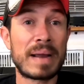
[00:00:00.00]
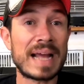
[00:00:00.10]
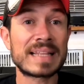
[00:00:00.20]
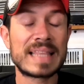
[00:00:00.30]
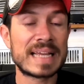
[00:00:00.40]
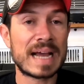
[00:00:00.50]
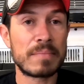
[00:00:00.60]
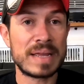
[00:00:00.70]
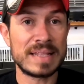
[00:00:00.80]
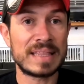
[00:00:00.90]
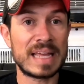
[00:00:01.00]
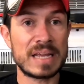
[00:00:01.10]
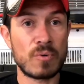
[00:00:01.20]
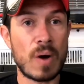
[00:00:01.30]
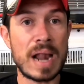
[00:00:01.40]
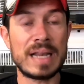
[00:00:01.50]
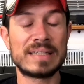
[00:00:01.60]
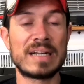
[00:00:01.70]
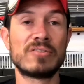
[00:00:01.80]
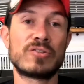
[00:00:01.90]
prácticamente
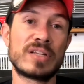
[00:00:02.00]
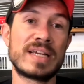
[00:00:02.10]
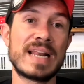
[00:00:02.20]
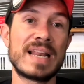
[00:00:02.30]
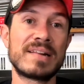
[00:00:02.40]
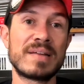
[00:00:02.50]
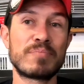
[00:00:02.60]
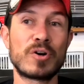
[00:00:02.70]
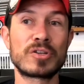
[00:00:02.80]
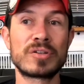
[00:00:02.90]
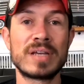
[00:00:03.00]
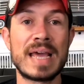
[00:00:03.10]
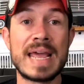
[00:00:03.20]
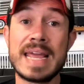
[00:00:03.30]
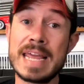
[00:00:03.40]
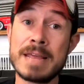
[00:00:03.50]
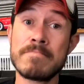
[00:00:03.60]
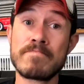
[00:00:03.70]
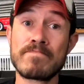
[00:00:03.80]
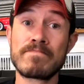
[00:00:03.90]
iguales a los originales de Porsche, y
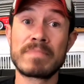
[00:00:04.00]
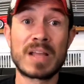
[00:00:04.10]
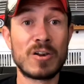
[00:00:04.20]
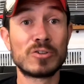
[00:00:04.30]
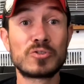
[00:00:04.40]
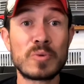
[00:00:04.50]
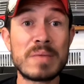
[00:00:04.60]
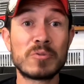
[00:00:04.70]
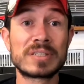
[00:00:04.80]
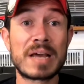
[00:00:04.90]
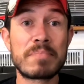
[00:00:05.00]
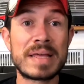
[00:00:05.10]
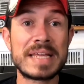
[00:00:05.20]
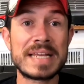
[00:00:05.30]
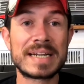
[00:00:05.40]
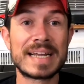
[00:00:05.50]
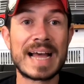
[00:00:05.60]
los tuvimos que pedir.